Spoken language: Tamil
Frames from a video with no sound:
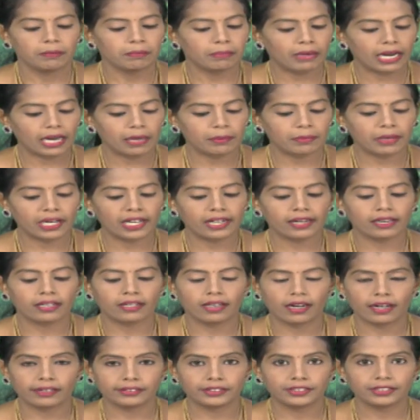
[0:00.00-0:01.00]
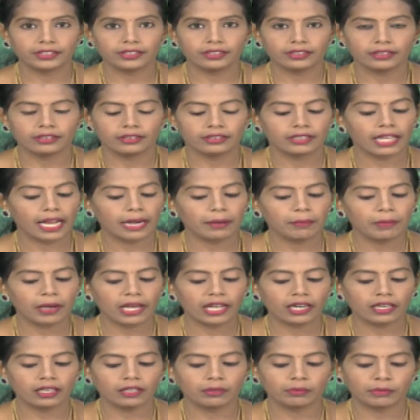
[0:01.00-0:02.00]
பலமான காற்று
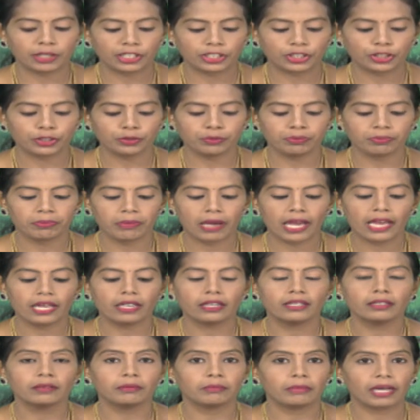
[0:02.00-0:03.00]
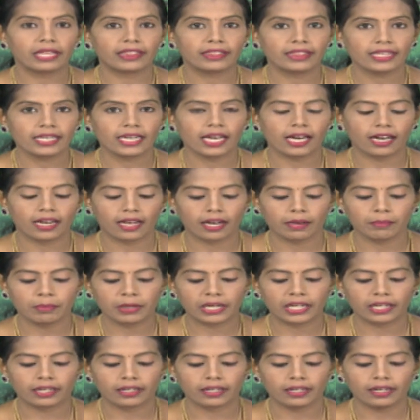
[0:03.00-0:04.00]
தென்மேற்கு மற்றும் மேற்கு மத்திய
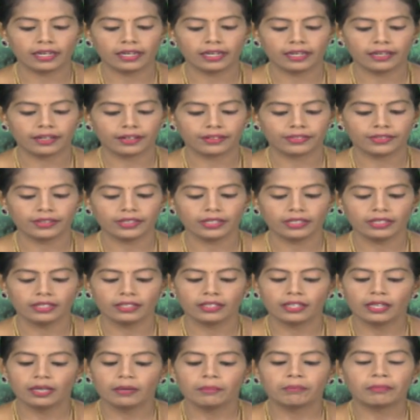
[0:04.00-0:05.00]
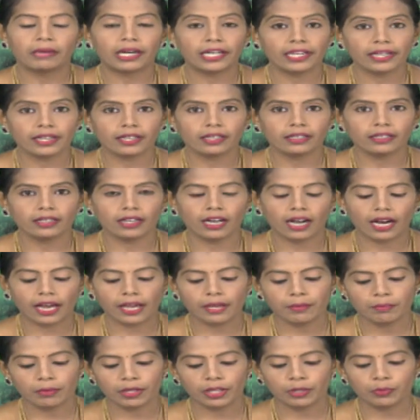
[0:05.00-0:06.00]
அரபிக்கடலிலிருந்து இருந்து மணிக்கு
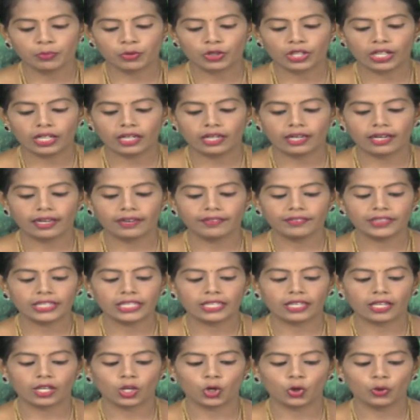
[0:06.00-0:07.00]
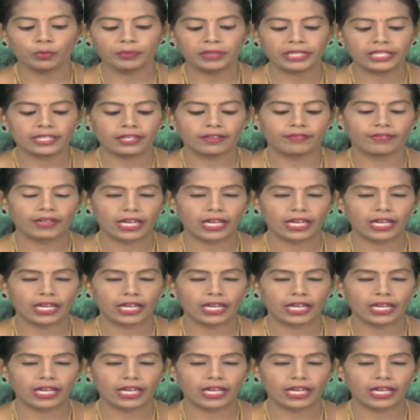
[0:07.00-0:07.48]
ஐம்பது முதல் அறுபது கிலோமீட்டர்